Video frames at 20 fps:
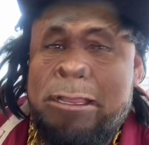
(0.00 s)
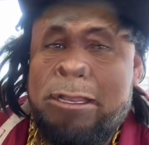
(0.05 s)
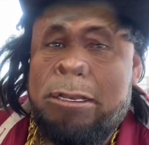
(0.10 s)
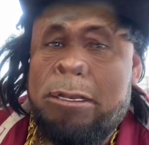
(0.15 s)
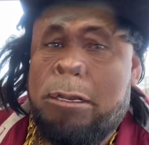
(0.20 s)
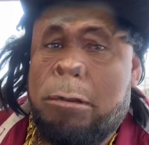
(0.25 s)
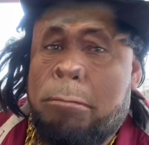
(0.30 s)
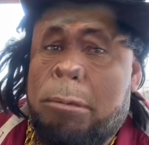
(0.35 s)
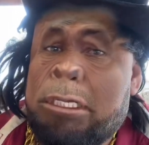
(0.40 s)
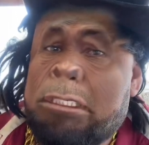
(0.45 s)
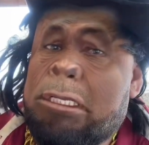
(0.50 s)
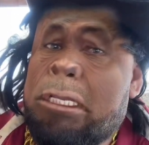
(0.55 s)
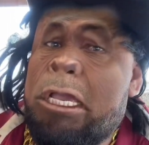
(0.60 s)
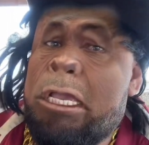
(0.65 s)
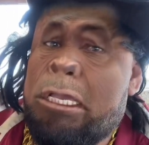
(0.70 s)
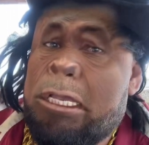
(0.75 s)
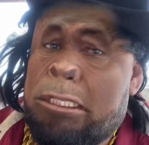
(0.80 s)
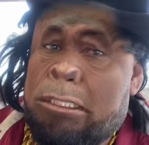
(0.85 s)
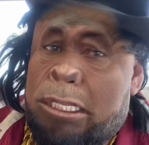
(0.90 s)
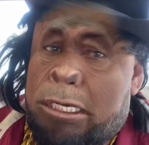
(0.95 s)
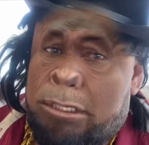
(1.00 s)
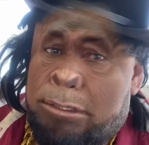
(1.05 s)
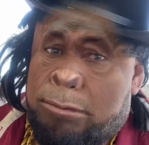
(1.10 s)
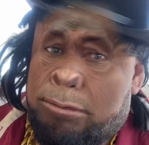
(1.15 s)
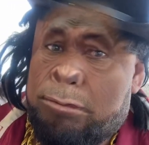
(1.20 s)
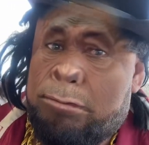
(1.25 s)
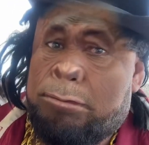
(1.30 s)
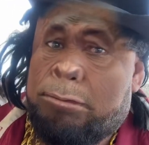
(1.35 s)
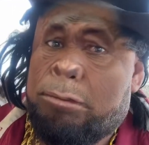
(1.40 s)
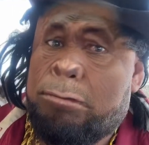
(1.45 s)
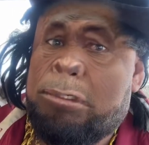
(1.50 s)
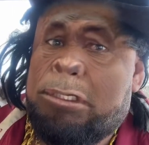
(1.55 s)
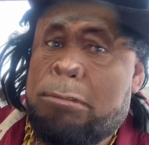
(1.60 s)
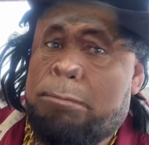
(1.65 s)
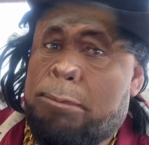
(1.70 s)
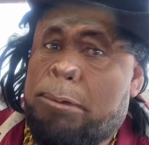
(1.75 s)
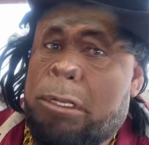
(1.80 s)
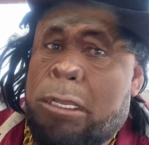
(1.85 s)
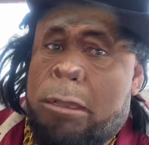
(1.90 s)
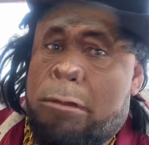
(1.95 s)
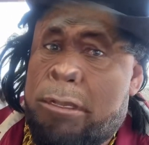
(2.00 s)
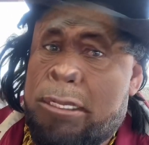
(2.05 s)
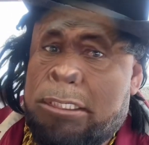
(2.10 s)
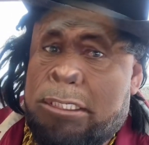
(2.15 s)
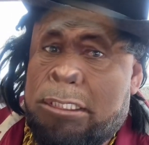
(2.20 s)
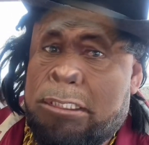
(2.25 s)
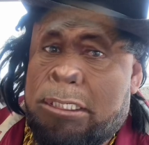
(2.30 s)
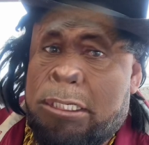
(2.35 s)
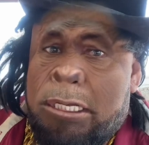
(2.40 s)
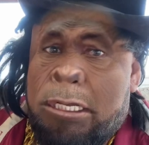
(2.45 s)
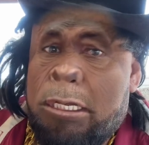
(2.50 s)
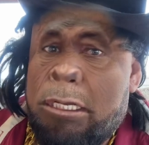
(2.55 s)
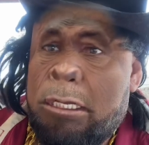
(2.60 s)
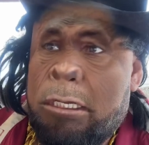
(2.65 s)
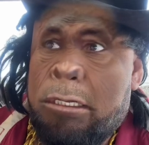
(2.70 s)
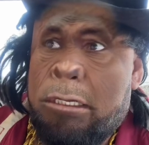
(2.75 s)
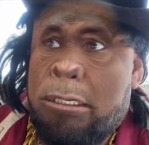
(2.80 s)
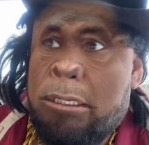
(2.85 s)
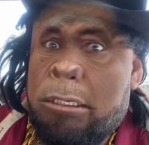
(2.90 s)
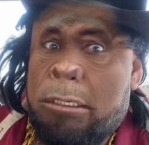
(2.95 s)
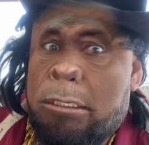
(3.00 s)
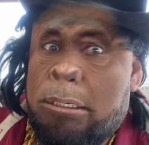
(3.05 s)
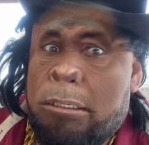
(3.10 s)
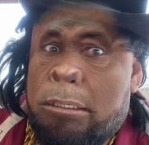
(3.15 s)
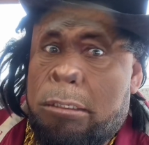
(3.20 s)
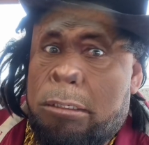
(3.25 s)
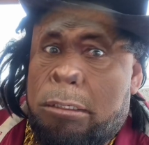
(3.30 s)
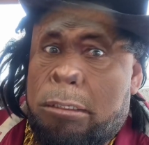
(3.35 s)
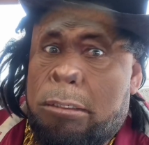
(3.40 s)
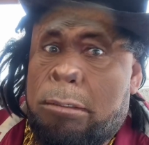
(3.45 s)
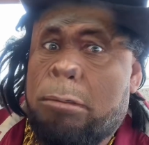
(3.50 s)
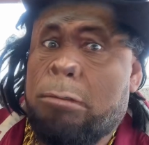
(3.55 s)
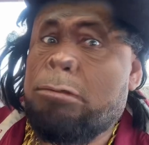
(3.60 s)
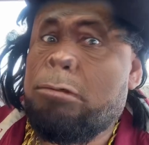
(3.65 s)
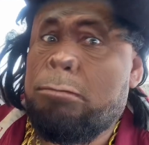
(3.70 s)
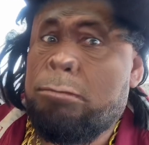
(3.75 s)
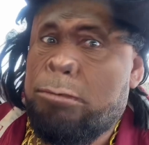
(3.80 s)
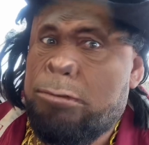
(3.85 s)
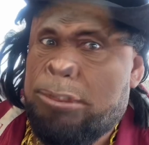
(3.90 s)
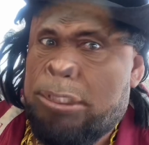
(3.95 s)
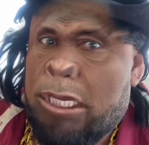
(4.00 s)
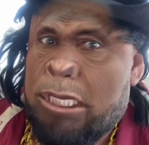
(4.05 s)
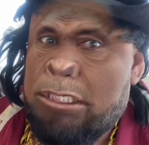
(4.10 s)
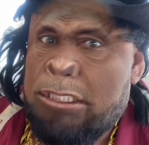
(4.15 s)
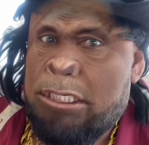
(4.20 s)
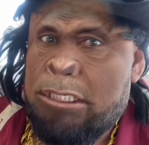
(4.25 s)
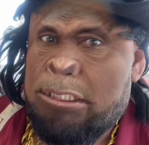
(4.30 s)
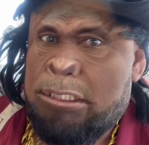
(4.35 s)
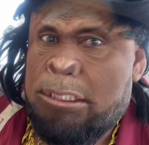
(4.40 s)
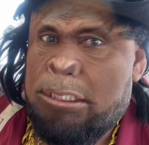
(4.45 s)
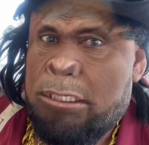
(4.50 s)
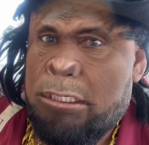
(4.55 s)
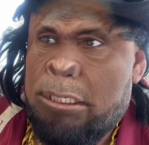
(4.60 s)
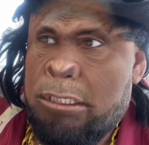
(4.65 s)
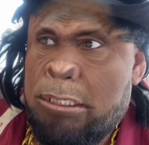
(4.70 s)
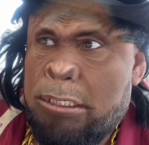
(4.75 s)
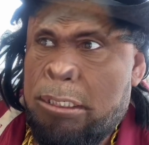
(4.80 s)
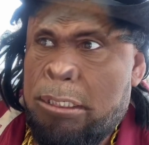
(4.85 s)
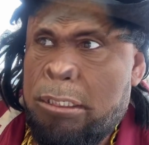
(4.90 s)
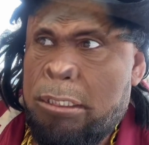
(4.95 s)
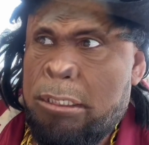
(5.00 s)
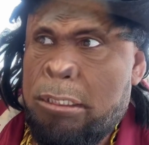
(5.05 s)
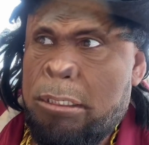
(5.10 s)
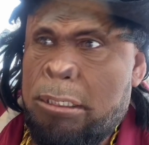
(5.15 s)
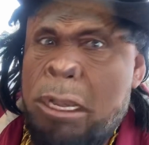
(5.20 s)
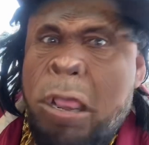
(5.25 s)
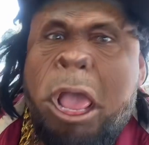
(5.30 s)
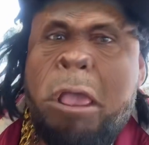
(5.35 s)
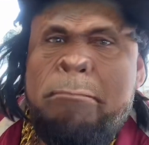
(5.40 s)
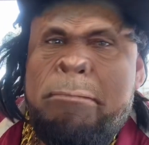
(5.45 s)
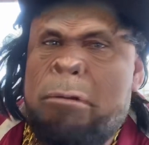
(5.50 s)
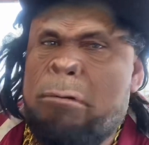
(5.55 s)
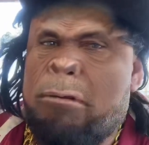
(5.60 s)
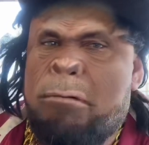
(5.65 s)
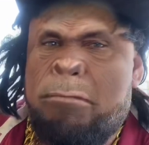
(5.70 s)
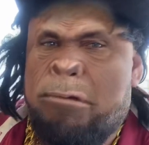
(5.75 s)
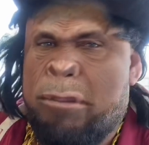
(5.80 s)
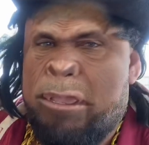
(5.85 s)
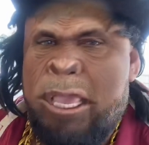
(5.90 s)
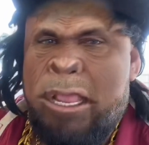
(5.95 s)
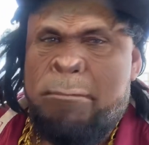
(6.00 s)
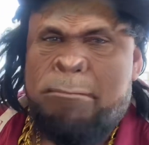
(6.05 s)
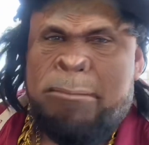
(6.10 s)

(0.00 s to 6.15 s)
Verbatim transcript: Nomás que hay que estar truchas porque a veces no son muchachas. Ah, pero como quiera,